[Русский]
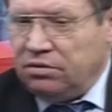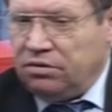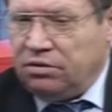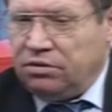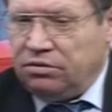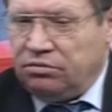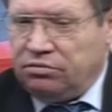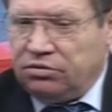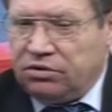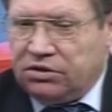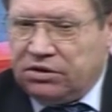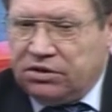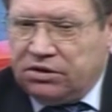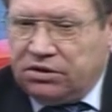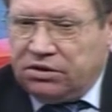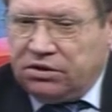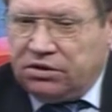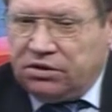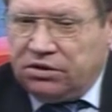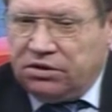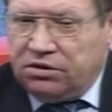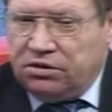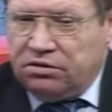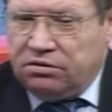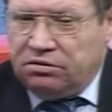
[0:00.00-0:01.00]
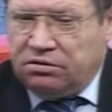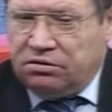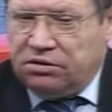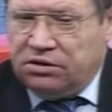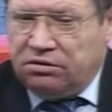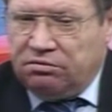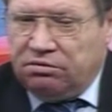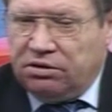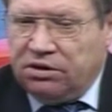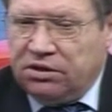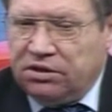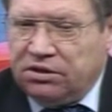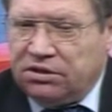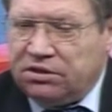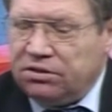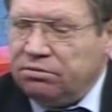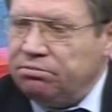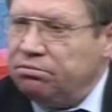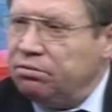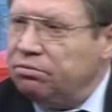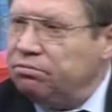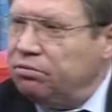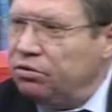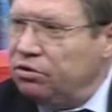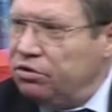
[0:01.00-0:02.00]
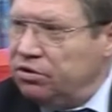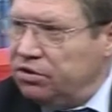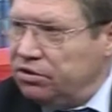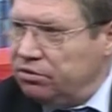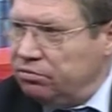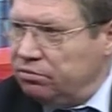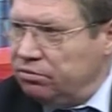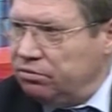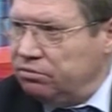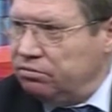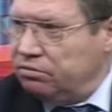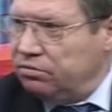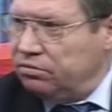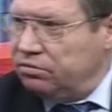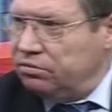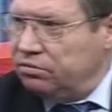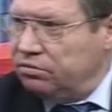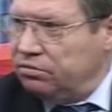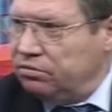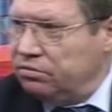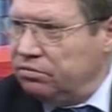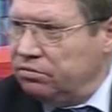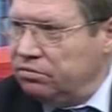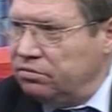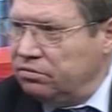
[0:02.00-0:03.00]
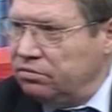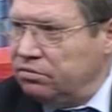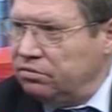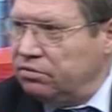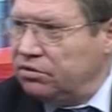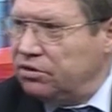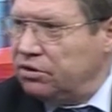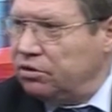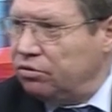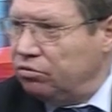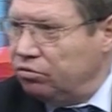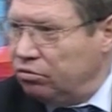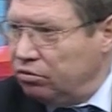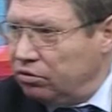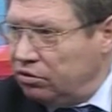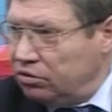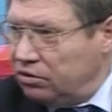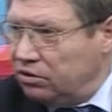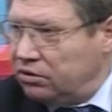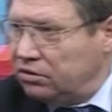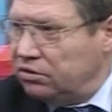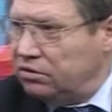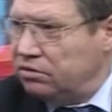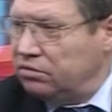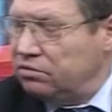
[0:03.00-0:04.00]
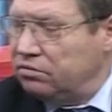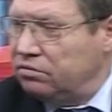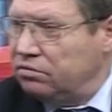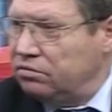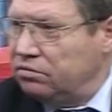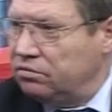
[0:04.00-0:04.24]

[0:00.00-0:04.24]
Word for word: Так вот скажите, является популизмом законное